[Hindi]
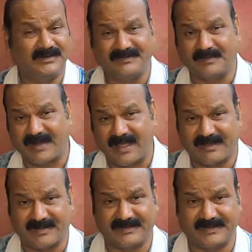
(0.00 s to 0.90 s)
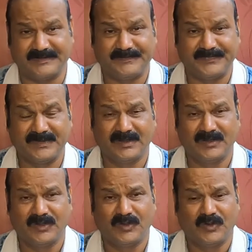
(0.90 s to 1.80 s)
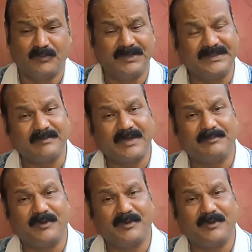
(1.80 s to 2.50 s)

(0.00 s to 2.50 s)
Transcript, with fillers: ये सब रहा करते थे भितरबार